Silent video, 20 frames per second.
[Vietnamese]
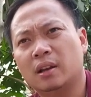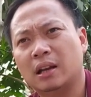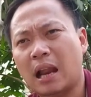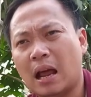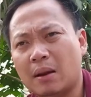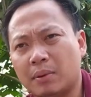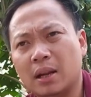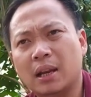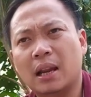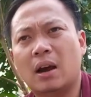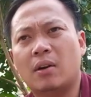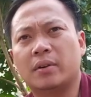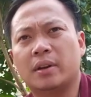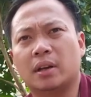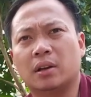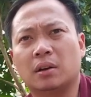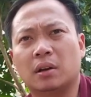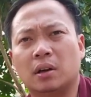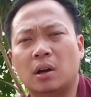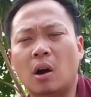làm thế nào
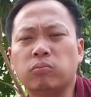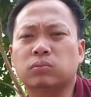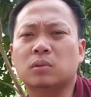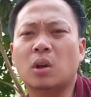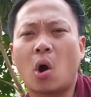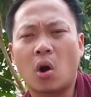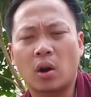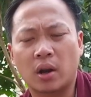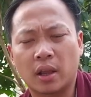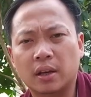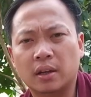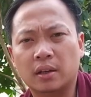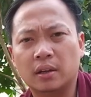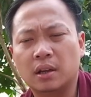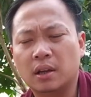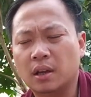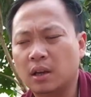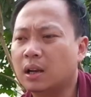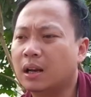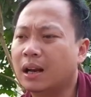để gốc to lên
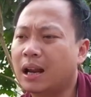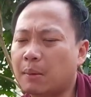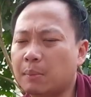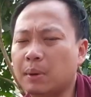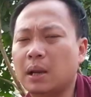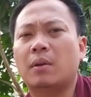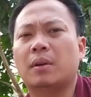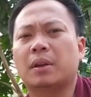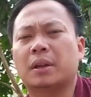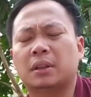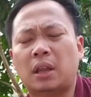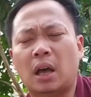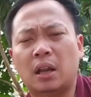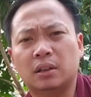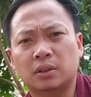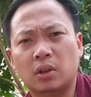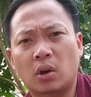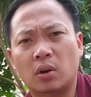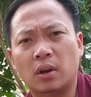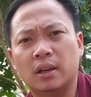làm thế nào để
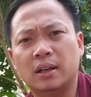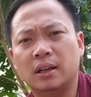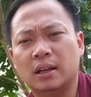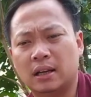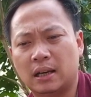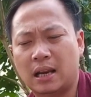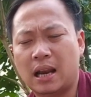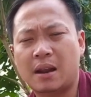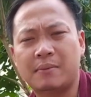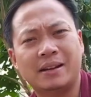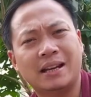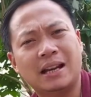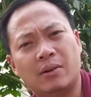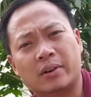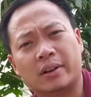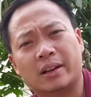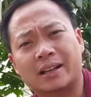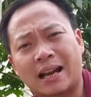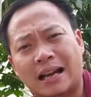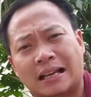thân to lên làm thế nào
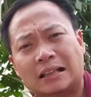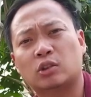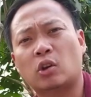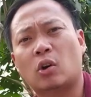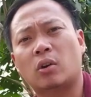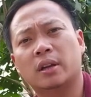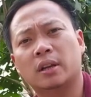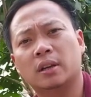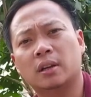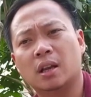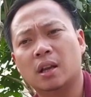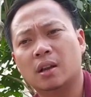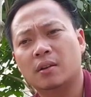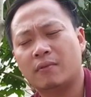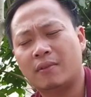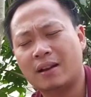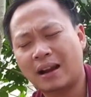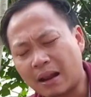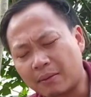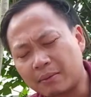để cành to lên
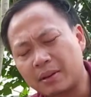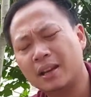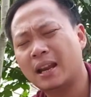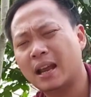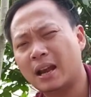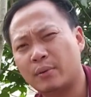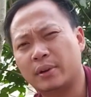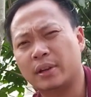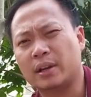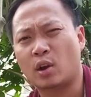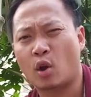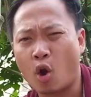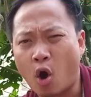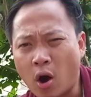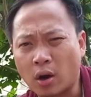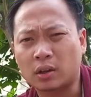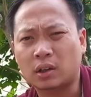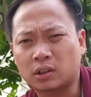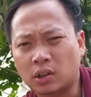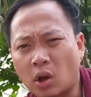và làm thế nào để
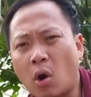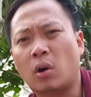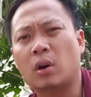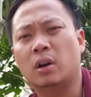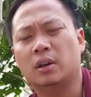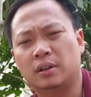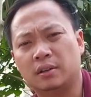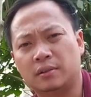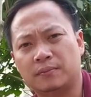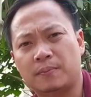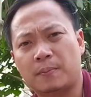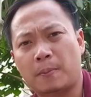ngọn nó to lên